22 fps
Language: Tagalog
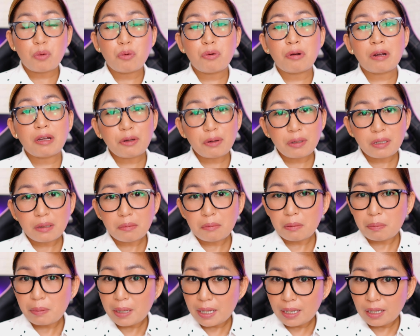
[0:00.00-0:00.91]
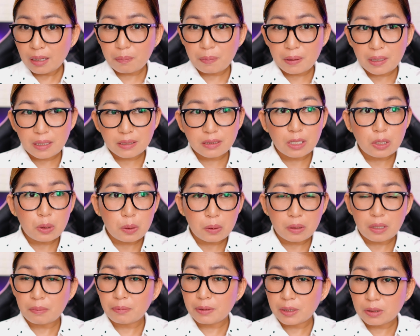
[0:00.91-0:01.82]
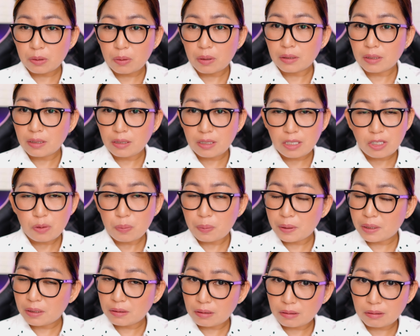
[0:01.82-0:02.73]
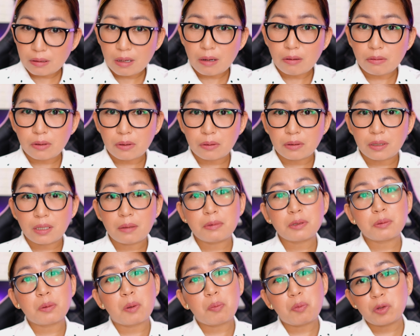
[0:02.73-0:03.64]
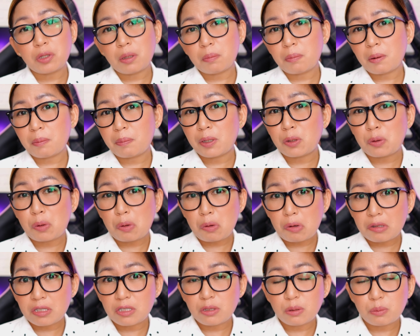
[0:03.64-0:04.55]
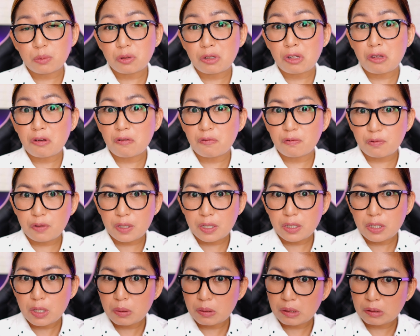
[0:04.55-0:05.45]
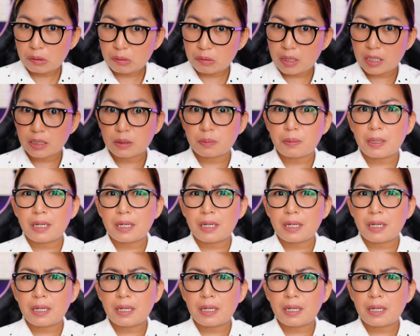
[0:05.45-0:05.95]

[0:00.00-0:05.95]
Kung kayo ay nagbabalak pa lang sa loan app na to at hindi nyo pa nada-download, eh, mas mabuti pa panoorin nyo muna yung video na to guys.